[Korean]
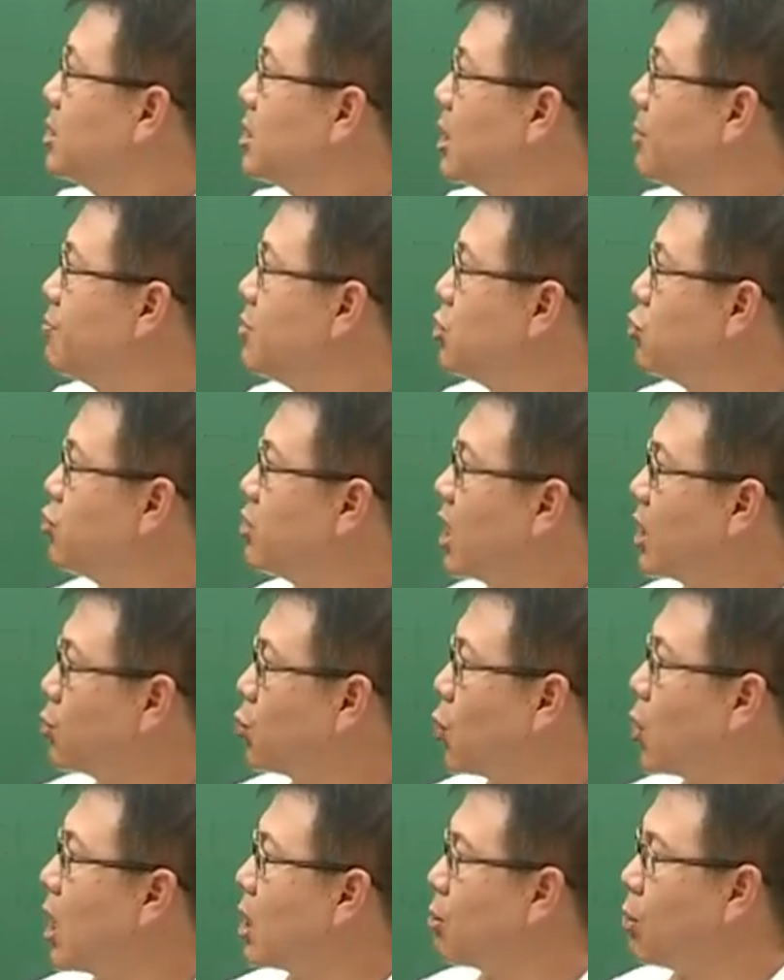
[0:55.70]
자, 비중이 다
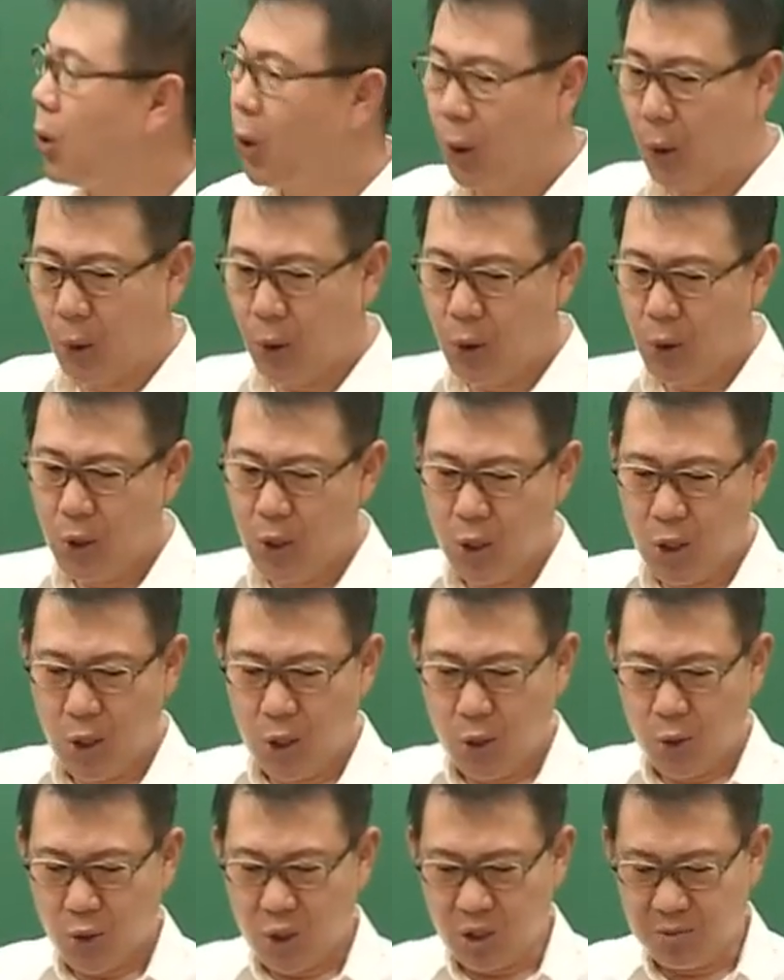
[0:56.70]
똑같고.
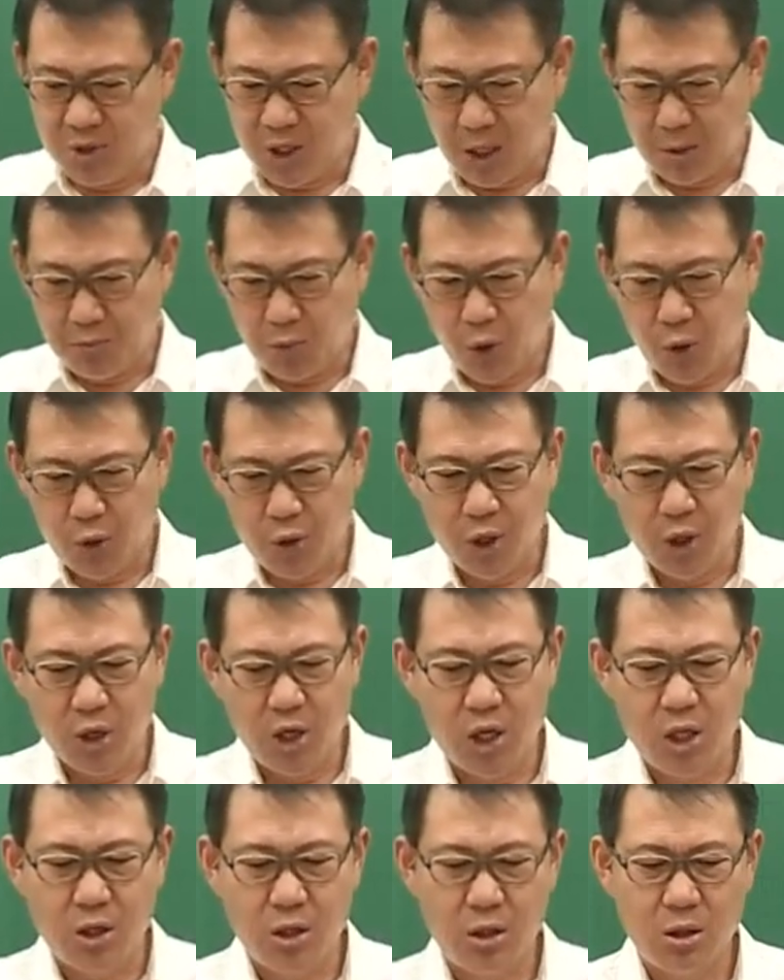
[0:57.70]
그 다음에 이제 뭐
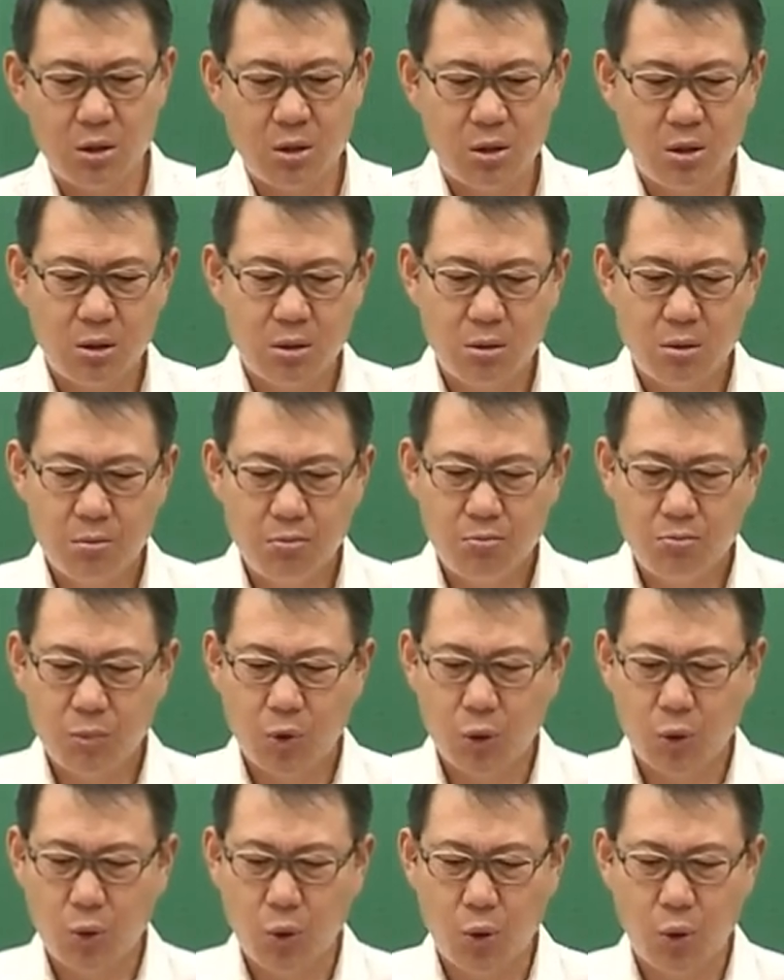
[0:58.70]
여기는
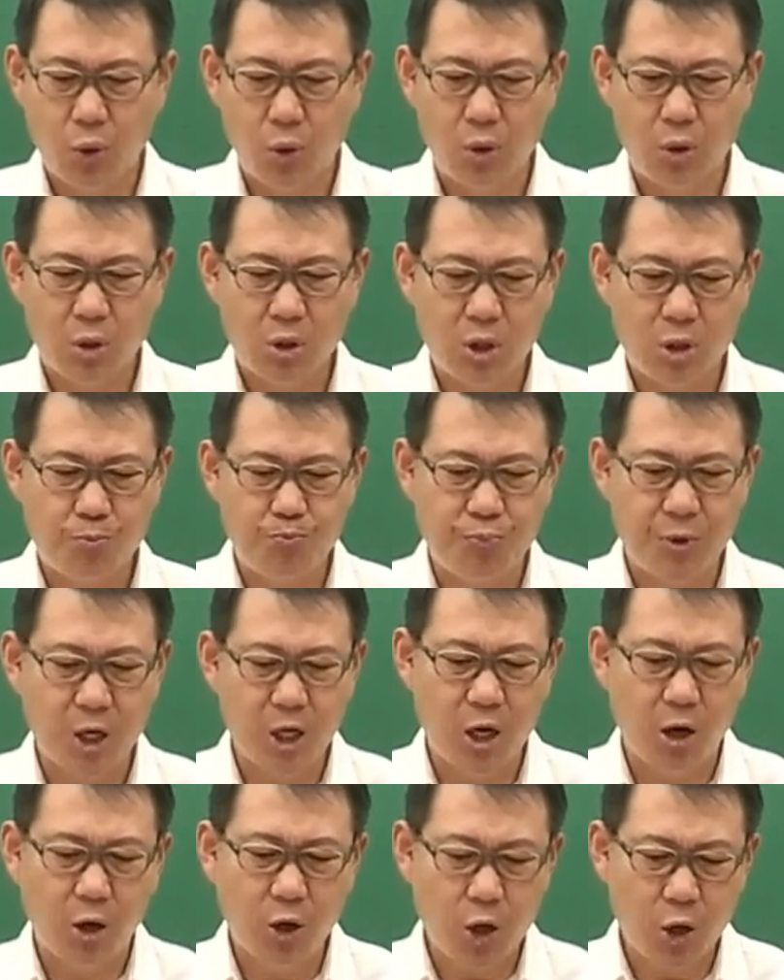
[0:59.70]
뭐또
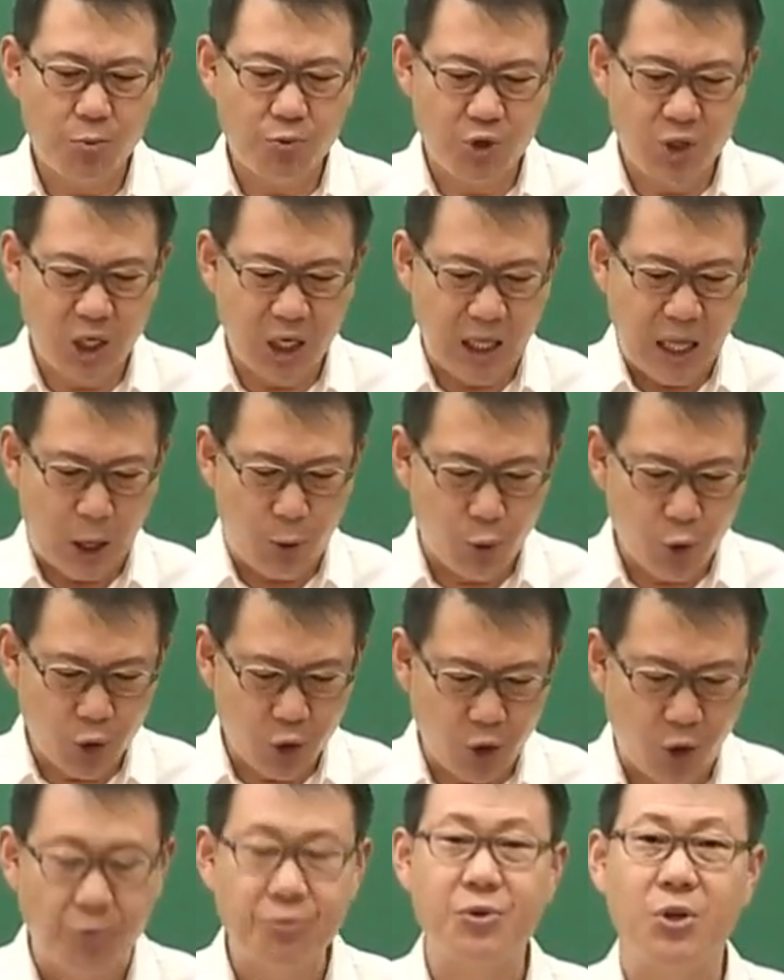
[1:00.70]
특별히 어려운 문제가 나온
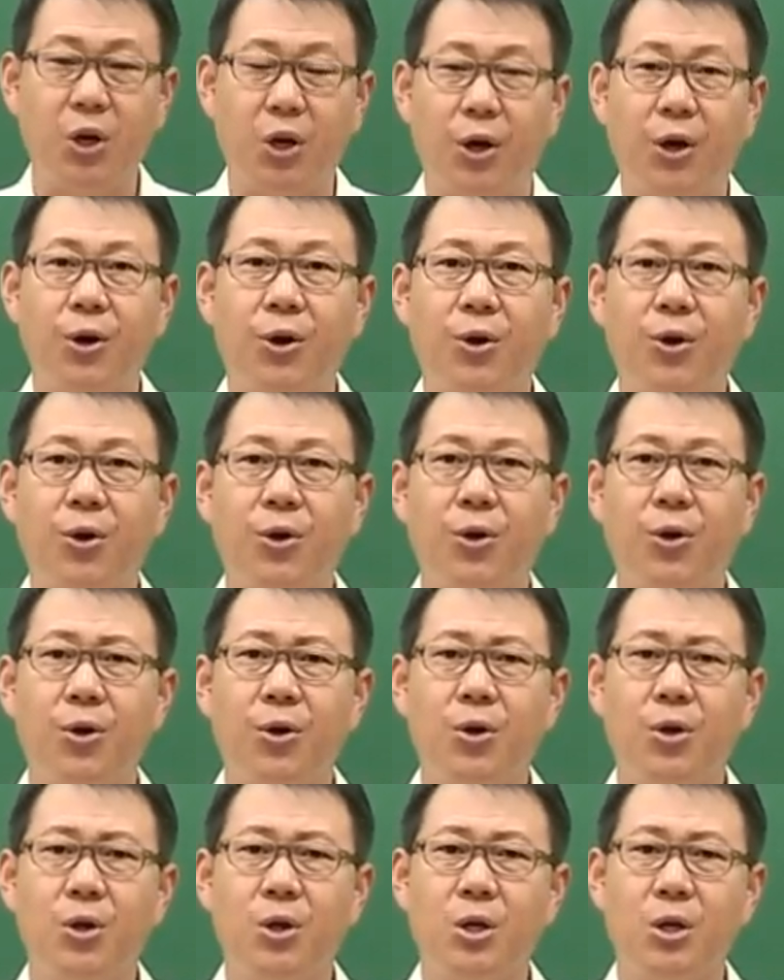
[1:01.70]
것도 없어요.
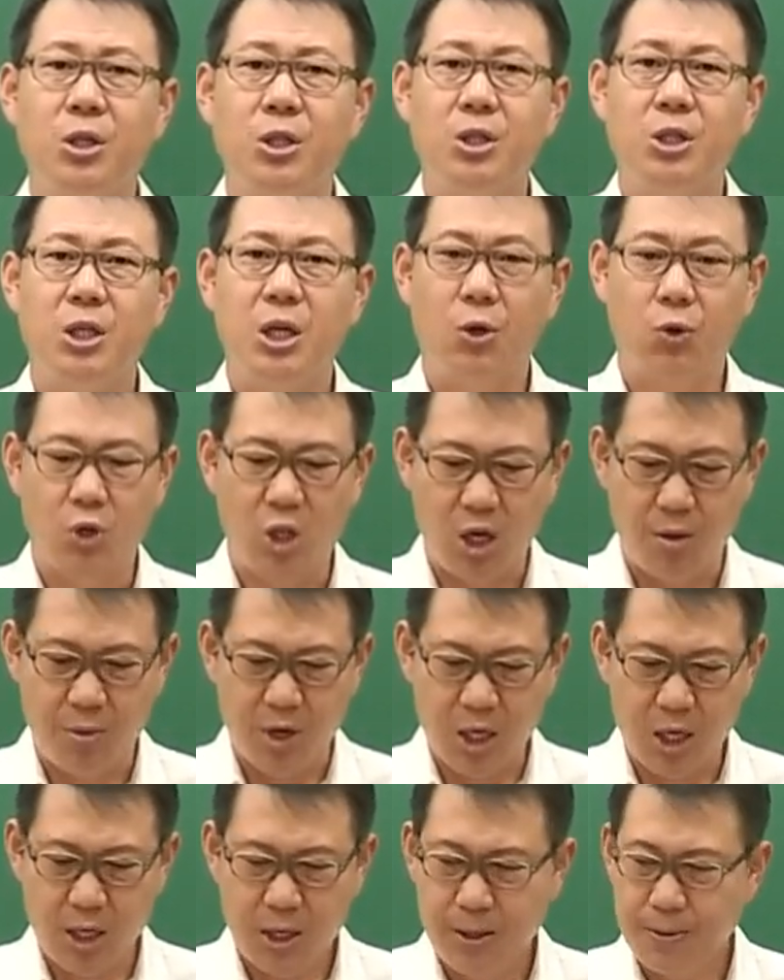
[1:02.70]
자, 그
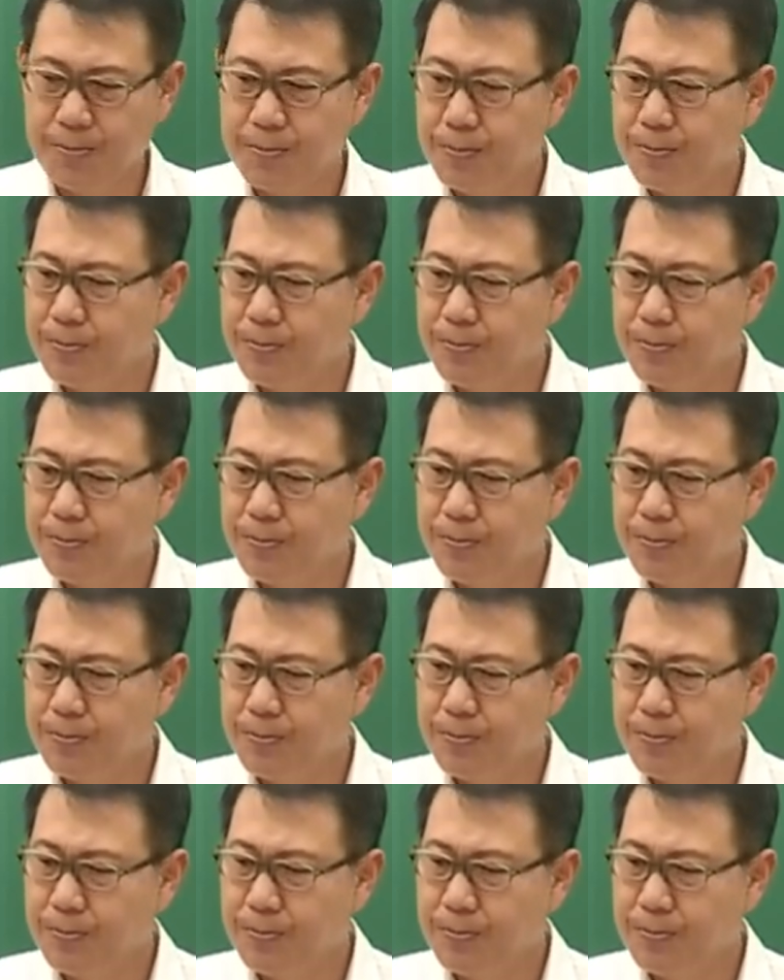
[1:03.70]
다음에